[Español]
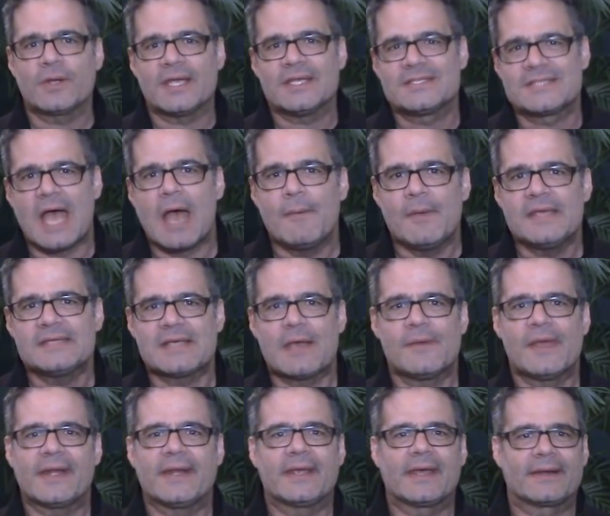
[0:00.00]
que Chávez
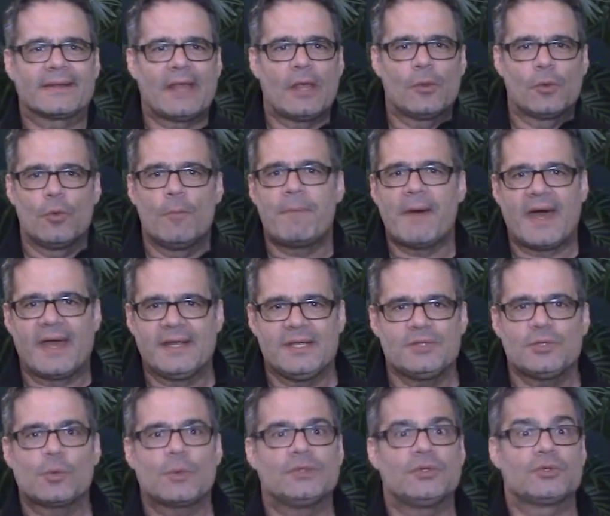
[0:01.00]
había reencarnado un
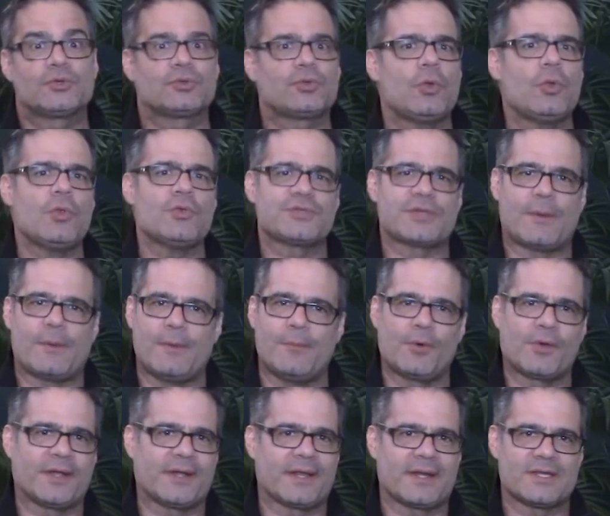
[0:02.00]
pajarito cuando todos
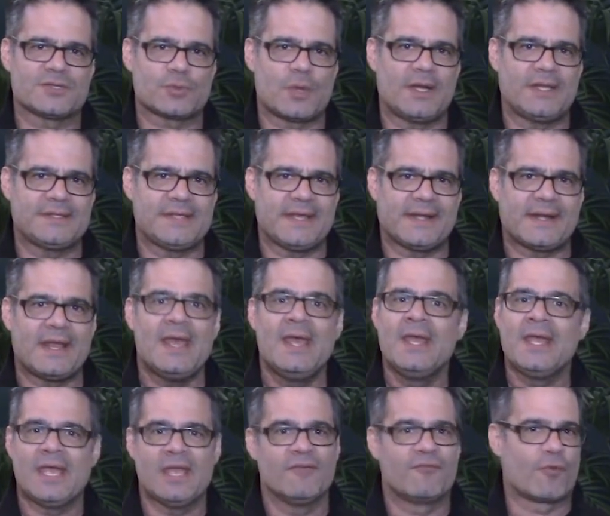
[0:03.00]
sabemos que regresó a la Tierra
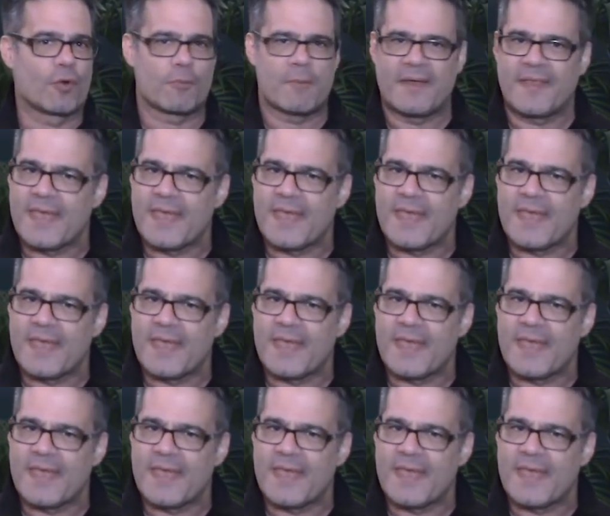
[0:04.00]
en forma